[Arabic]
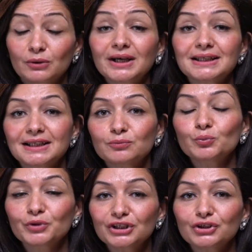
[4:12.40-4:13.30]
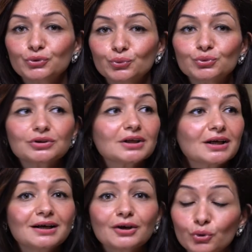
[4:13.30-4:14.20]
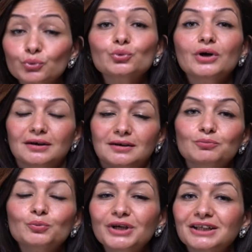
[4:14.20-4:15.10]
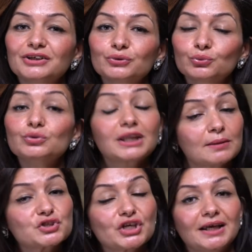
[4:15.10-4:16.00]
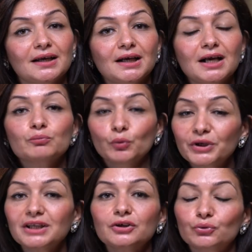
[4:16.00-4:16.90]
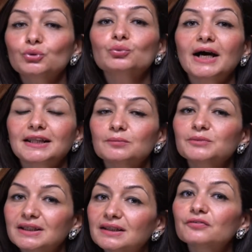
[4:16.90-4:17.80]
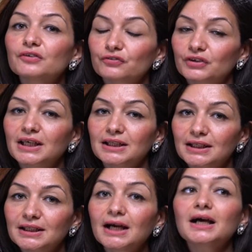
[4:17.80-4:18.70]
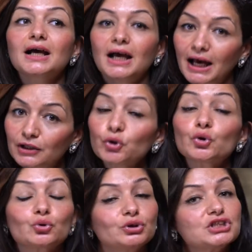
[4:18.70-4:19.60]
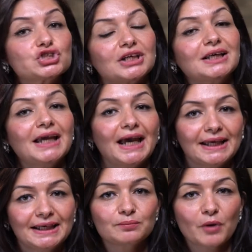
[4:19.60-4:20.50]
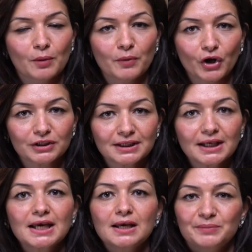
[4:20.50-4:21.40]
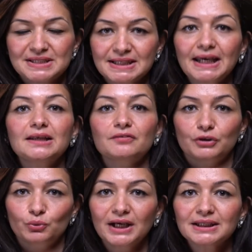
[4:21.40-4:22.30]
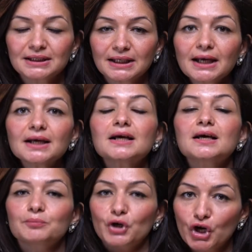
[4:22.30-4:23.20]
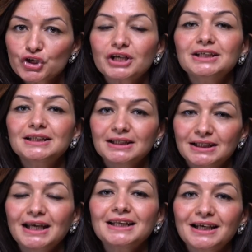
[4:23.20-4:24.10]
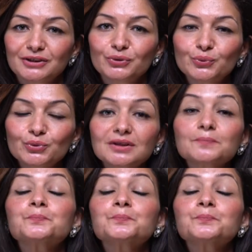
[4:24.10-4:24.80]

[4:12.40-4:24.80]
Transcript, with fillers: الوقت ده ممكن يكون خروجة ممكن يكون تمشية ممكن يكون وقت بنتفق فيه إننا هنخرج نشتري حاجات مع بعض بس إحنا في الوقت ده مقررين إن إحنا نكون